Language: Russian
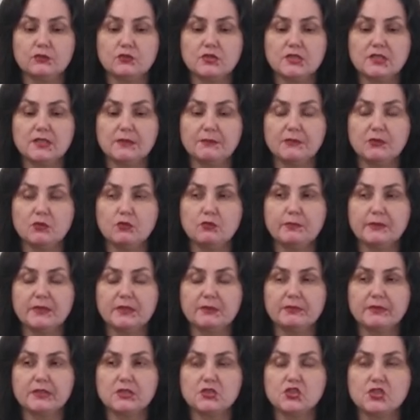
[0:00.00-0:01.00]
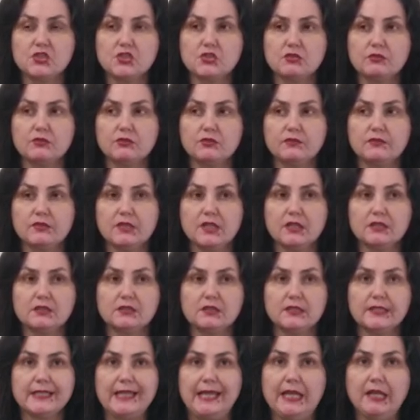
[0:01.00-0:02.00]
То есть я могу предположить, что вот вы
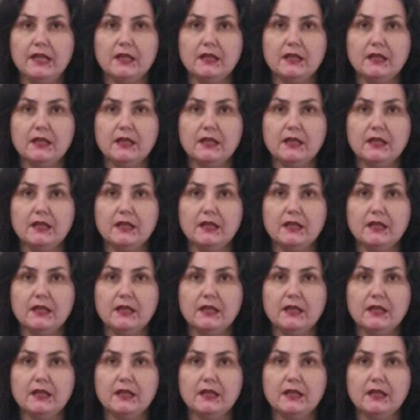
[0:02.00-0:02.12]
как-то,